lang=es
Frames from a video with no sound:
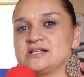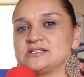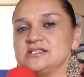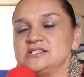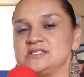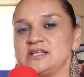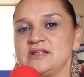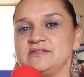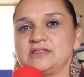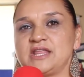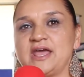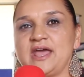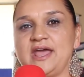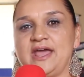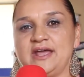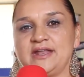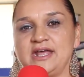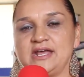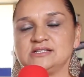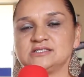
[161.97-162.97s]
asistente de
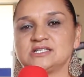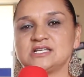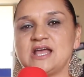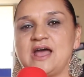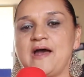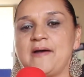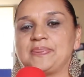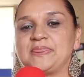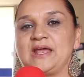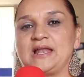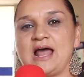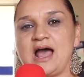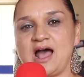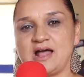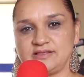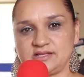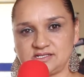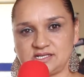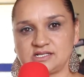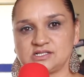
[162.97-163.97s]
gerencia de
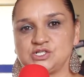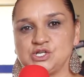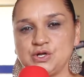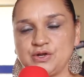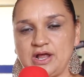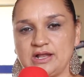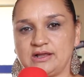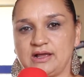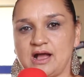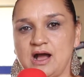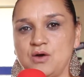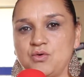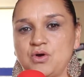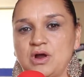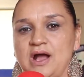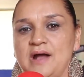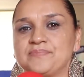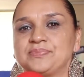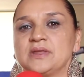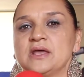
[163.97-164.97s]
la ANDI seccional
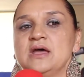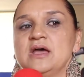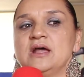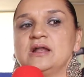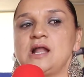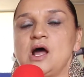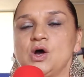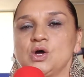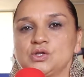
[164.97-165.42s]
Cauca, la